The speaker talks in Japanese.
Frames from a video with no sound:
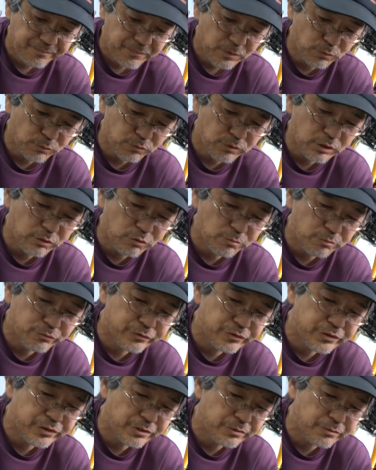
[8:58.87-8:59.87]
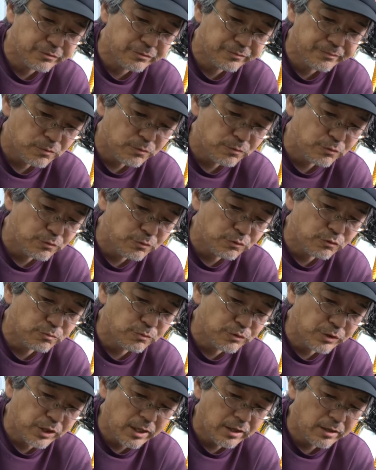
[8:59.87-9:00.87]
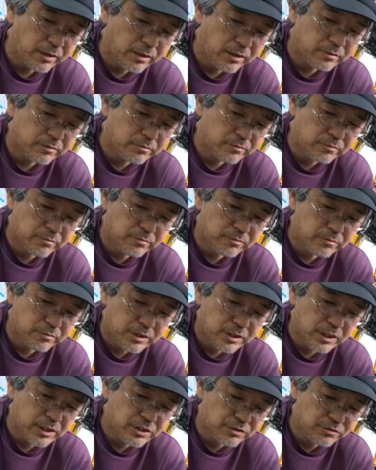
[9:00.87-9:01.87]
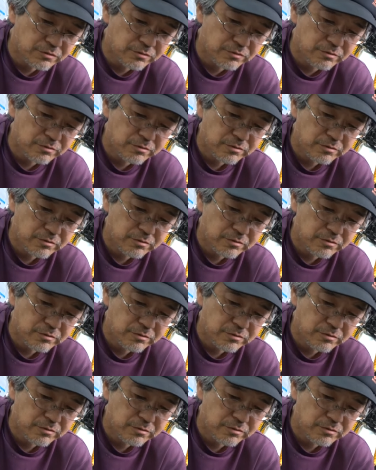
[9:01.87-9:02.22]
うん、ことだと思うんですけど、そういうこともね、あの、久しく